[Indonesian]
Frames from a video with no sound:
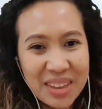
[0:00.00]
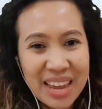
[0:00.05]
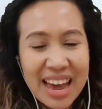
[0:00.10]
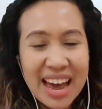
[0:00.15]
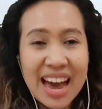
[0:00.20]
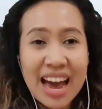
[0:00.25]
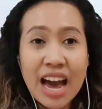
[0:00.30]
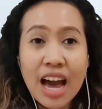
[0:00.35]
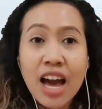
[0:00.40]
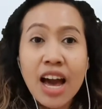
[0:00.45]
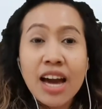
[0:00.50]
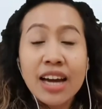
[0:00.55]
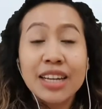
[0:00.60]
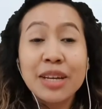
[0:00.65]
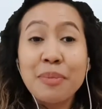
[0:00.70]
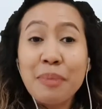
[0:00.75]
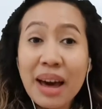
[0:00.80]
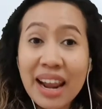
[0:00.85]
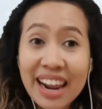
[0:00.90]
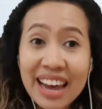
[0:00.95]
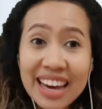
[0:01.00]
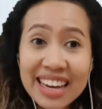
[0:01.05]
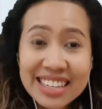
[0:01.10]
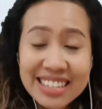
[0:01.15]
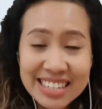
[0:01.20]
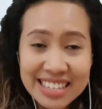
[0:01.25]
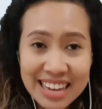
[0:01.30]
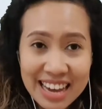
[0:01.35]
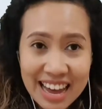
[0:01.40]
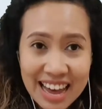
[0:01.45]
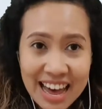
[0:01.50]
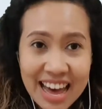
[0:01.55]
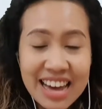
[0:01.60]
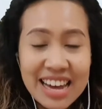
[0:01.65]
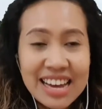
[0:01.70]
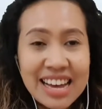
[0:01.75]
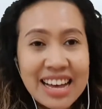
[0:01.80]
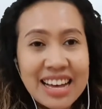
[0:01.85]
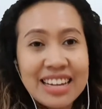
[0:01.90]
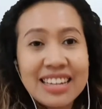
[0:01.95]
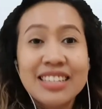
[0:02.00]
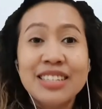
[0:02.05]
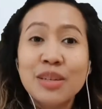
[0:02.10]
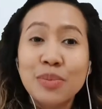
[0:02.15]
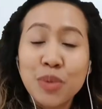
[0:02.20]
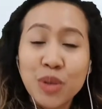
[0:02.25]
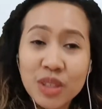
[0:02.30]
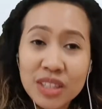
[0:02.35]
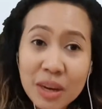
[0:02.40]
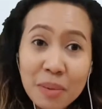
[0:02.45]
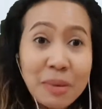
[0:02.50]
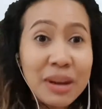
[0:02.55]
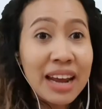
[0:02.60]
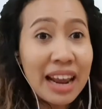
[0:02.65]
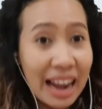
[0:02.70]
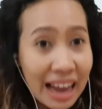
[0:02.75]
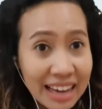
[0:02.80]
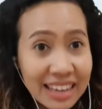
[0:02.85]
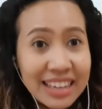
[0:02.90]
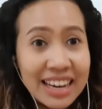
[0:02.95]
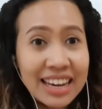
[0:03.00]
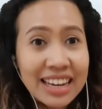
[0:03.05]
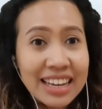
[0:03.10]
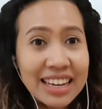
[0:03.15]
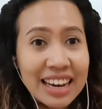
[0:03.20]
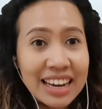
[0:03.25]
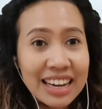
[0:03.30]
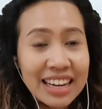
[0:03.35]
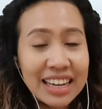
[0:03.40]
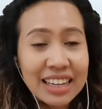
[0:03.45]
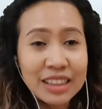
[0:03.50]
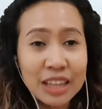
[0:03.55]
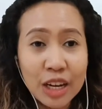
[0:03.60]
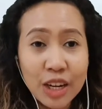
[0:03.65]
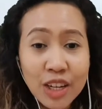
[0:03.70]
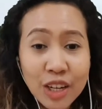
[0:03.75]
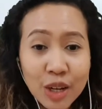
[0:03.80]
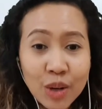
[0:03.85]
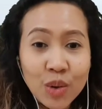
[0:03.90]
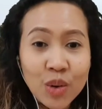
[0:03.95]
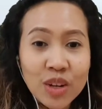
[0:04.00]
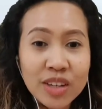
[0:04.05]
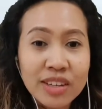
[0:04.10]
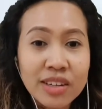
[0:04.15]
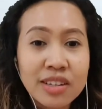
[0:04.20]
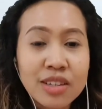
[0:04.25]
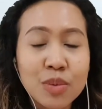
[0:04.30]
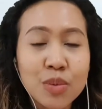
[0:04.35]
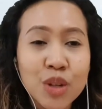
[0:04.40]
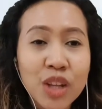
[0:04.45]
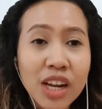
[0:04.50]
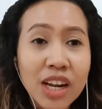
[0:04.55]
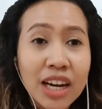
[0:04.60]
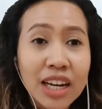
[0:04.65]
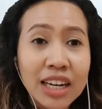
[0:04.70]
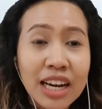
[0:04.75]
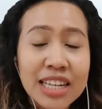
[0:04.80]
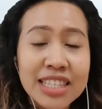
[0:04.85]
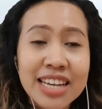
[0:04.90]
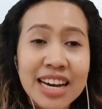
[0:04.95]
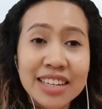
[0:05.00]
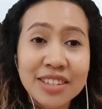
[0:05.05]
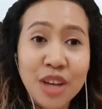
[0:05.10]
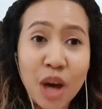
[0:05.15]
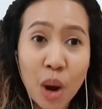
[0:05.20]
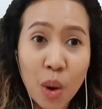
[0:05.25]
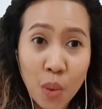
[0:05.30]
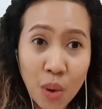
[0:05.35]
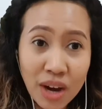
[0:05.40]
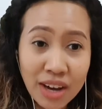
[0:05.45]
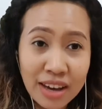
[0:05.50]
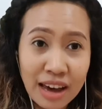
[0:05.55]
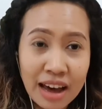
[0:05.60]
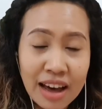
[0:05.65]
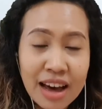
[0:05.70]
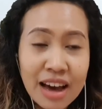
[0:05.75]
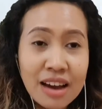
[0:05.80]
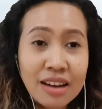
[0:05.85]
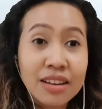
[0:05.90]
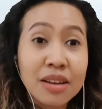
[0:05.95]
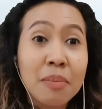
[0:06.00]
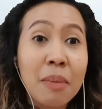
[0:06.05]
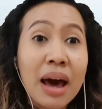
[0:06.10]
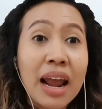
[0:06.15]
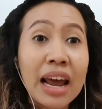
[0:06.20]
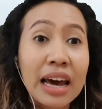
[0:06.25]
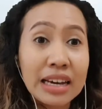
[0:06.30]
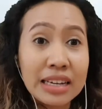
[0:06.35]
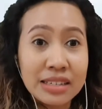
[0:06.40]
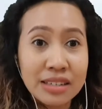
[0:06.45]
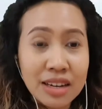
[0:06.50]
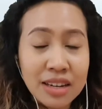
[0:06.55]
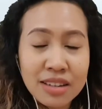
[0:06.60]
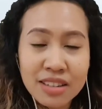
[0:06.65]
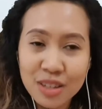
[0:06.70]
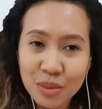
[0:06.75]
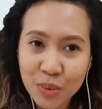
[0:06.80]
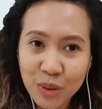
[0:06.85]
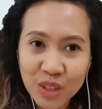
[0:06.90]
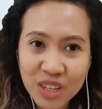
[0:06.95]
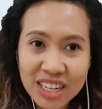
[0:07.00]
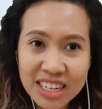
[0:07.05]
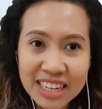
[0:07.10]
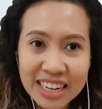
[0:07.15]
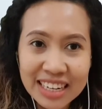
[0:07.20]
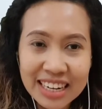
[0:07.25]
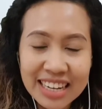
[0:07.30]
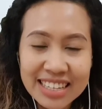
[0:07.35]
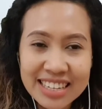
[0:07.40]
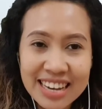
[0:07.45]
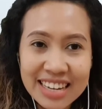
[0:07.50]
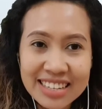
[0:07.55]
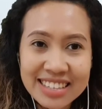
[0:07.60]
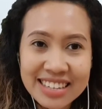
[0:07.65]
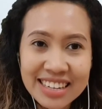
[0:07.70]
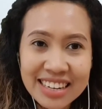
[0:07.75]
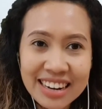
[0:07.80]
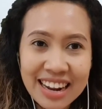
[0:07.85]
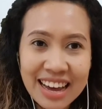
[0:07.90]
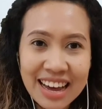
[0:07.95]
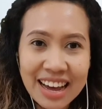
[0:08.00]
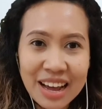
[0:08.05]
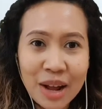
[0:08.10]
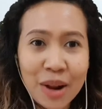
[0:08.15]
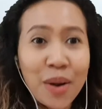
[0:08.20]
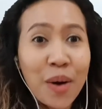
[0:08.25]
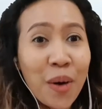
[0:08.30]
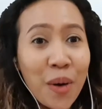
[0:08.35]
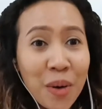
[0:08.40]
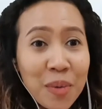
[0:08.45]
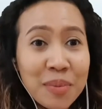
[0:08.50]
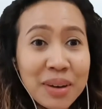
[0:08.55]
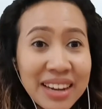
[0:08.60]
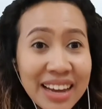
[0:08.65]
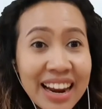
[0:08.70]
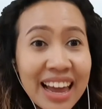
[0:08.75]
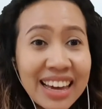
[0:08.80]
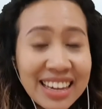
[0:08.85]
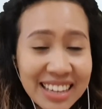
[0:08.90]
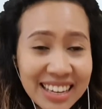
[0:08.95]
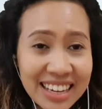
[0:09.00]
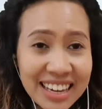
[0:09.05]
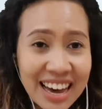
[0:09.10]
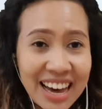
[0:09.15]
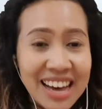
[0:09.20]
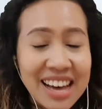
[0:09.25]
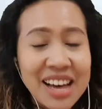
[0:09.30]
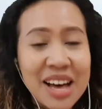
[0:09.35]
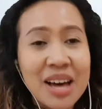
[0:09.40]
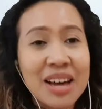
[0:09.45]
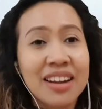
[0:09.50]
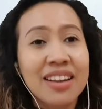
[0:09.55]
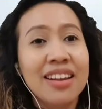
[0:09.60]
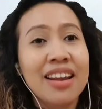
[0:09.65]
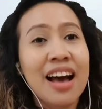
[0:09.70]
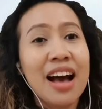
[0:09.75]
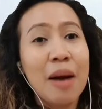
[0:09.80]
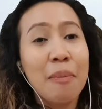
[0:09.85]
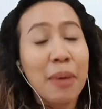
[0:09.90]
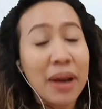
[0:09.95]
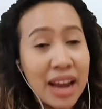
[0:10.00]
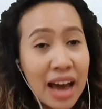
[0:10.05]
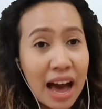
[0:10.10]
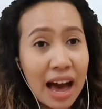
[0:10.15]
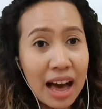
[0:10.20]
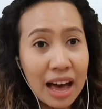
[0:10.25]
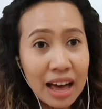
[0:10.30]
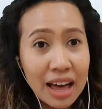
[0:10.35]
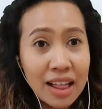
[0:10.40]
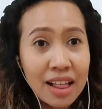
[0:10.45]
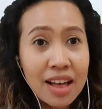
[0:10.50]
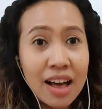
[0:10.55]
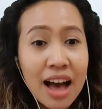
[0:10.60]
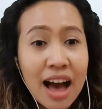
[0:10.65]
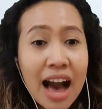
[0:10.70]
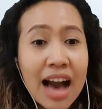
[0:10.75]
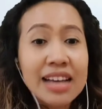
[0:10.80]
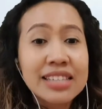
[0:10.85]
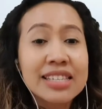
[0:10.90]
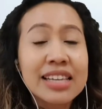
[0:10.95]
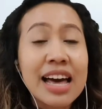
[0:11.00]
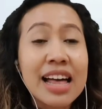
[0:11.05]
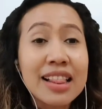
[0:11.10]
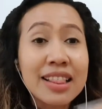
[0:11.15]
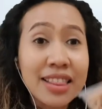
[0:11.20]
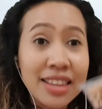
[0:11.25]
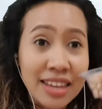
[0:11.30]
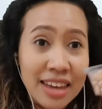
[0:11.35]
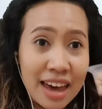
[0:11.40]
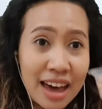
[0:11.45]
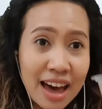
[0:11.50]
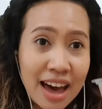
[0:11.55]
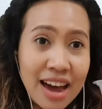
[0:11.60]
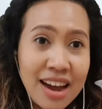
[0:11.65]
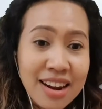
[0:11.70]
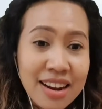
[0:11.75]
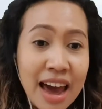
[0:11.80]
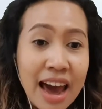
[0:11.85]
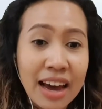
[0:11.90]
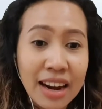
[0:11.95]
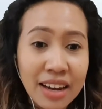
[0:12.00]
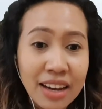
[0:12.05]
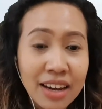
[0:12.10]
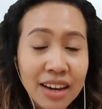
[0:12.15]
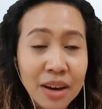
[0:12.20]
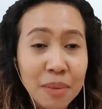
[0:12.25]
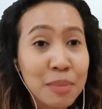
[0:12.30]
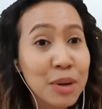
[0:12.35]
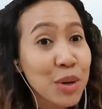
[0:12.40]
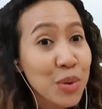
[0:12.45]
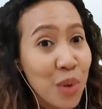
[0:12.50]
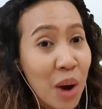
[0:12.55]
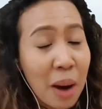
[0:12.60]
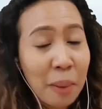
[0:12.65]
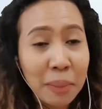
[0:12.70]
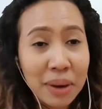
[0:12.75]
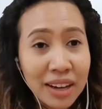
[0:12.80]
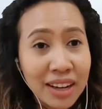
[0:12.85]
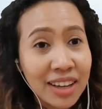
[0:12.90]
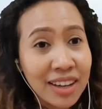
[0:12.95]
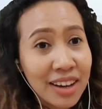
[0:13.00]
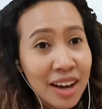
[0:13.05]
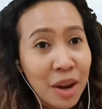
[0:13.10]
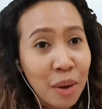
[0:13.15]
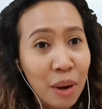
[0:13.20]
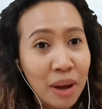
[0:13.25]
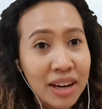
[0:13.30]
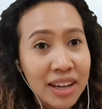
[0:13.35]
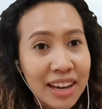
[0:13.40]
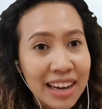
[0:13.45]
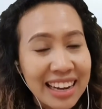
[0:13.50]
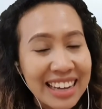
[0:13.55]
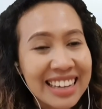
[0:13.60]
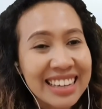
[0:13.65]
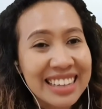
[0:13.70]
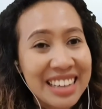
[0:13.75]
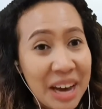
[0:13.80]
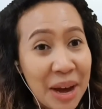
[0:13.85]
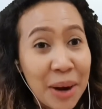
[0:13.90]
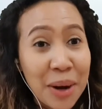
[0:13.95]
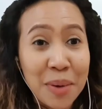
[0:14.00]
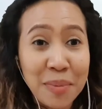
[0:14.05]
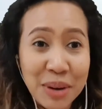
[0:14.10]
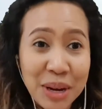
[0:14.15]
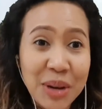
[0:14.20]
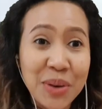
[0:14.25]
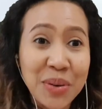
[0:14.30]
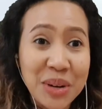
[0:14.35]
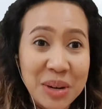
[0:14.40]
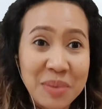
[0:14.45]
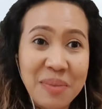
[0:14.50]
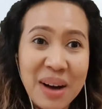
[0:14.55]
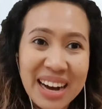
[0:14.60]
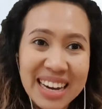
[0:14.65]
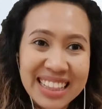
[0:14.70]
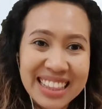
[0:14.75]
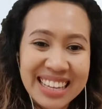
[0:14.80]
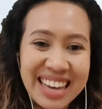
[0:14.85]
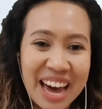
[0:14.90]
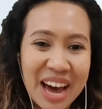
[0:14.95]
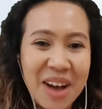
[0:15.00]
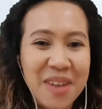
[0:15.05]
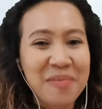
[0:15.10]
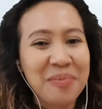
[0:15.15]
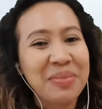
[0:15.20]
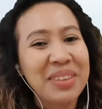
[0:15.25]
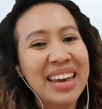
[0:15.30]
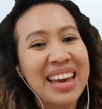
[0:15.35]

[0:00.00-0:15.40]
Nah, di Malaysia disebutnya beda lagi adik-adik. Tadi di Indonesia disebutnya dengan kacang Jawa ya, di Malaysia disebutnya dengan kacang Cina. Loh, beda lagi ya? Nah, padahal asalnya dari benua Amerika loh adik-adik. Ya, namanya unik banget ya.